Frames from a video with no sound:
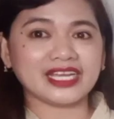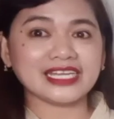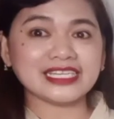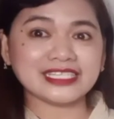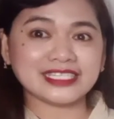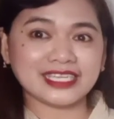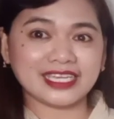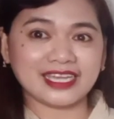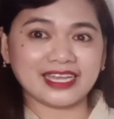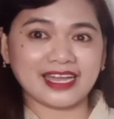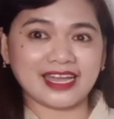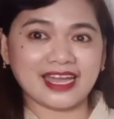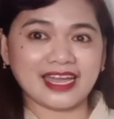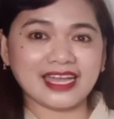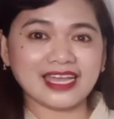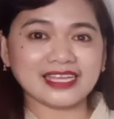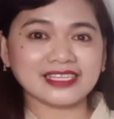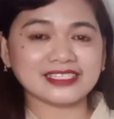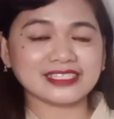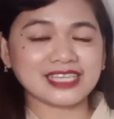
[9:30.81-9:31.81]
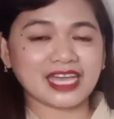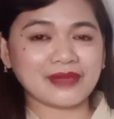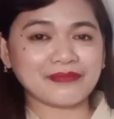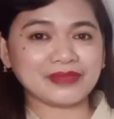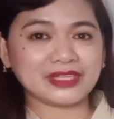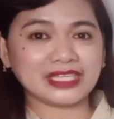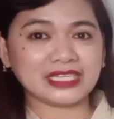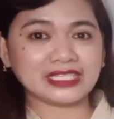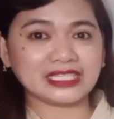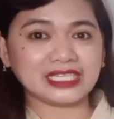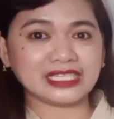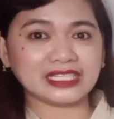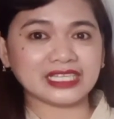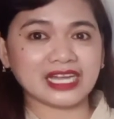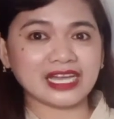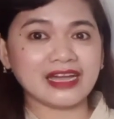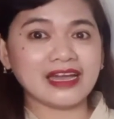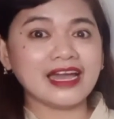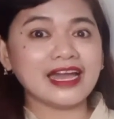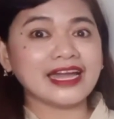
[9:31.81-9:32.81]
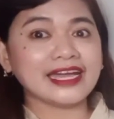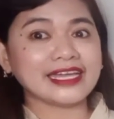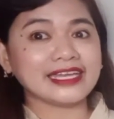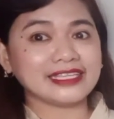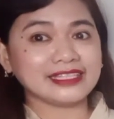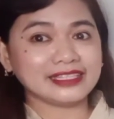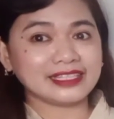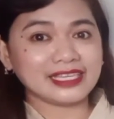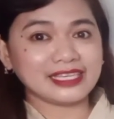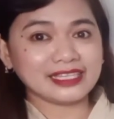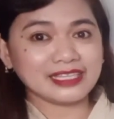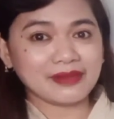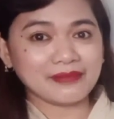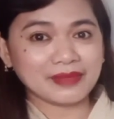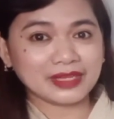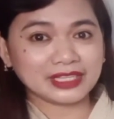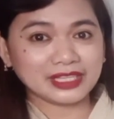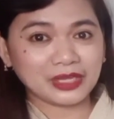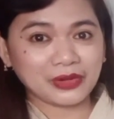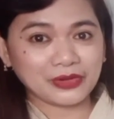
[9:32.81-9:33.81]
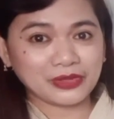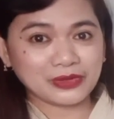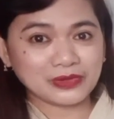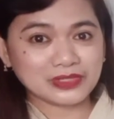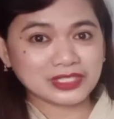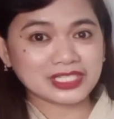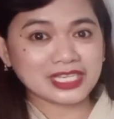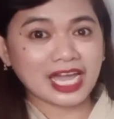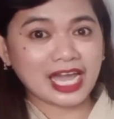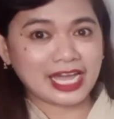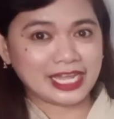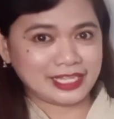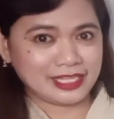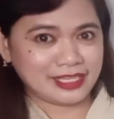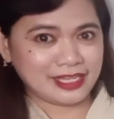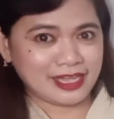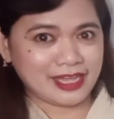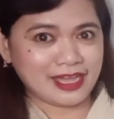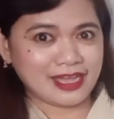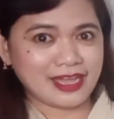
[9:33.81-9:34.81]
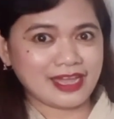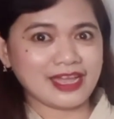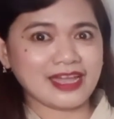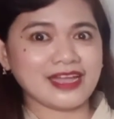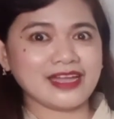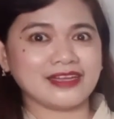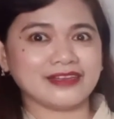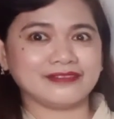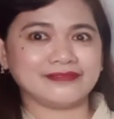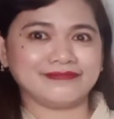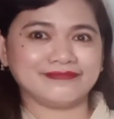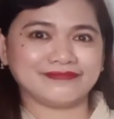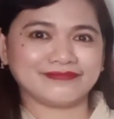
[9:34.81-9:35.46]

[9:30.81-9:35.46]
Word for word: Kasi nga, ang sabi ni Nina, hindi naman daw yun sa kanya.